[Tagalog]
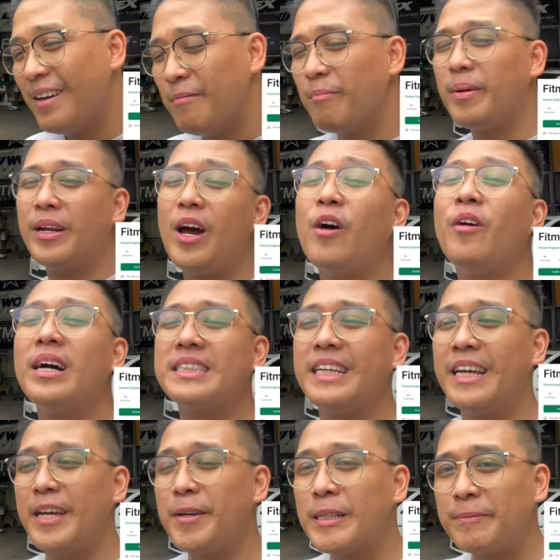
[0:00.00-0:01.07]
but ako
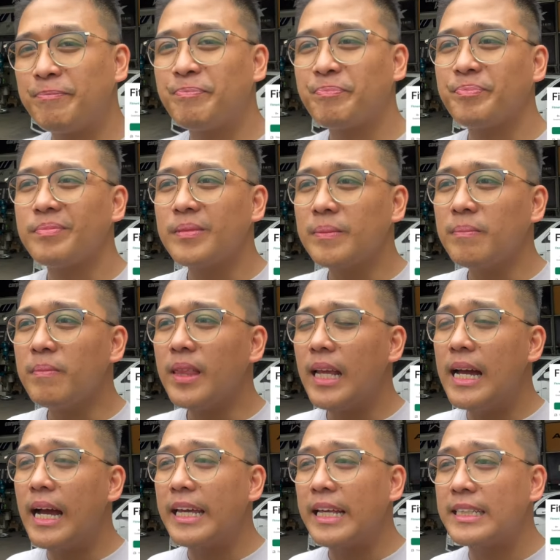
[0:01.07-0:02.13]
kasi,
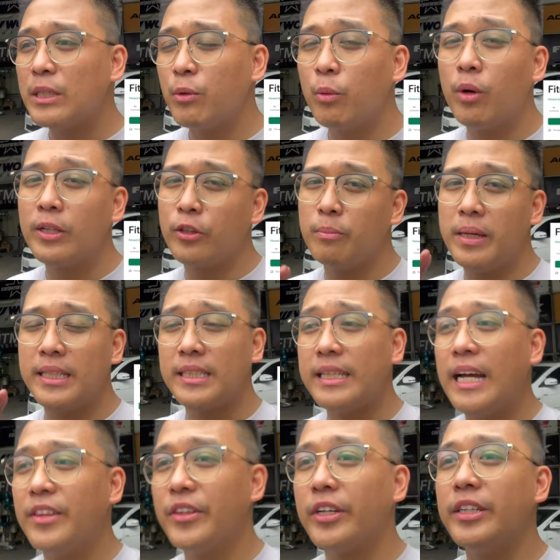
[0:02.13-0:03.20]
akin kasi we want to be a
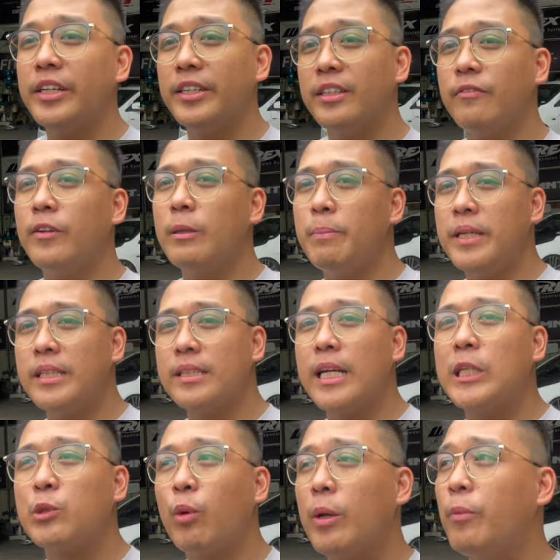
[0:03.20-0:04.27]
standard here in the Philippines.
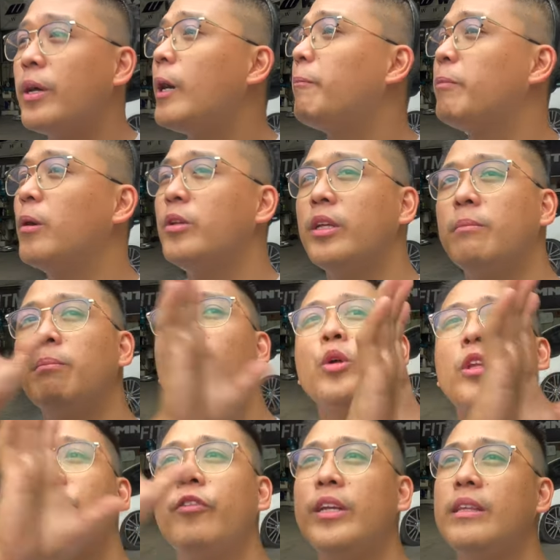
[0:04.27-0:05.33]
That's why we uploaded
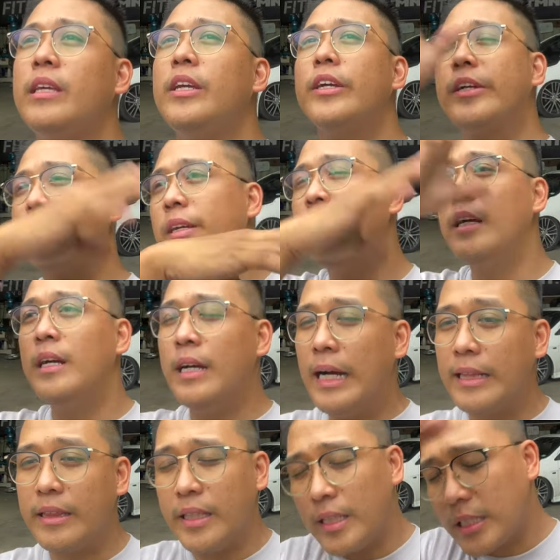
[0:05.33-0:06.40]
both of it here at
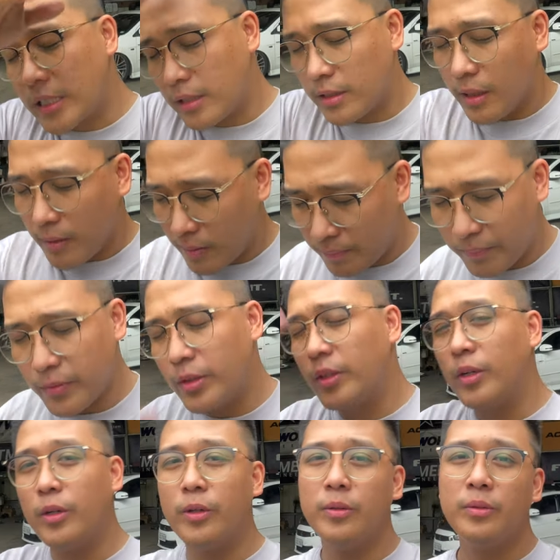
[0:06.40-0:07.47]
this, you
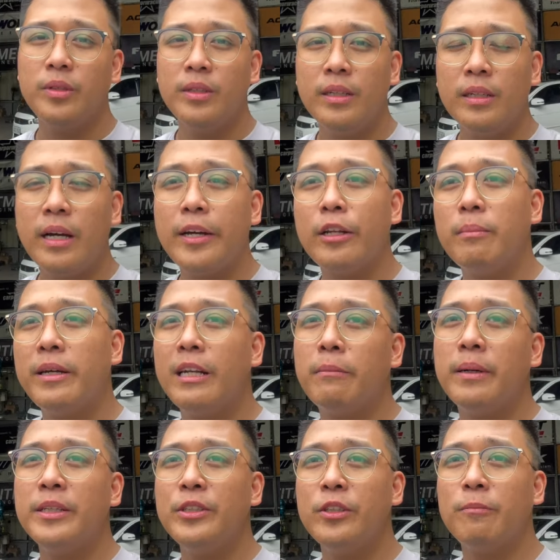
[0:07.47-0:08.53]
know, ano ba
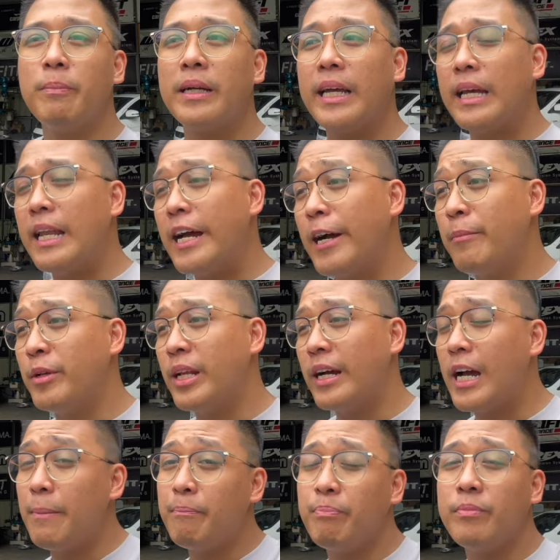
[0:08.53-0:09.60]
naman yung pagkailangan mo ng app,